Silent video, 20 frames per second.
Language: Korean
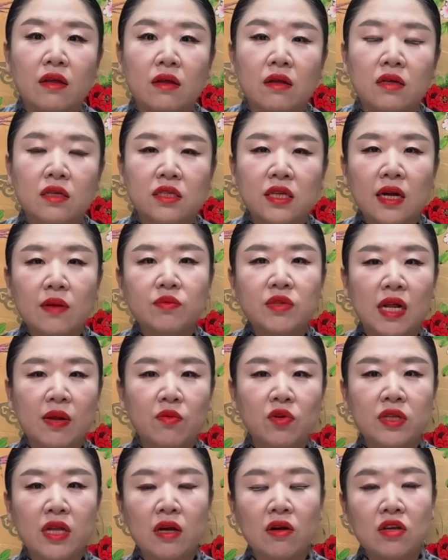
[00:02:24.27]
이 사람
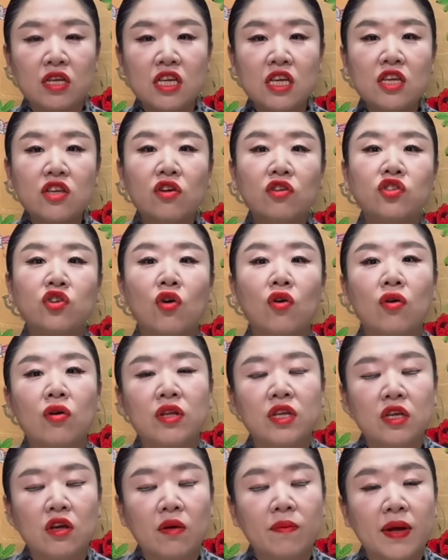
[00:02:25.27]
잘못한 거 2년
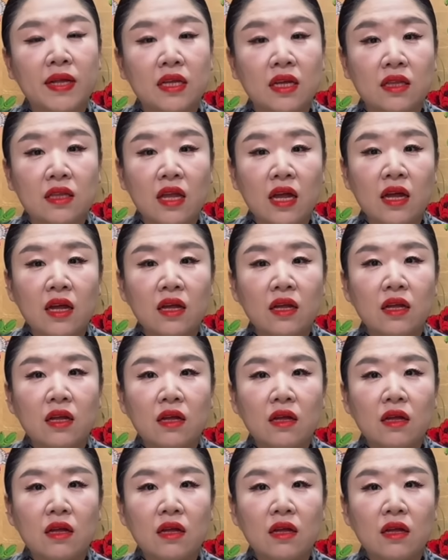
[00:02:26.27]
정권 이어받았다?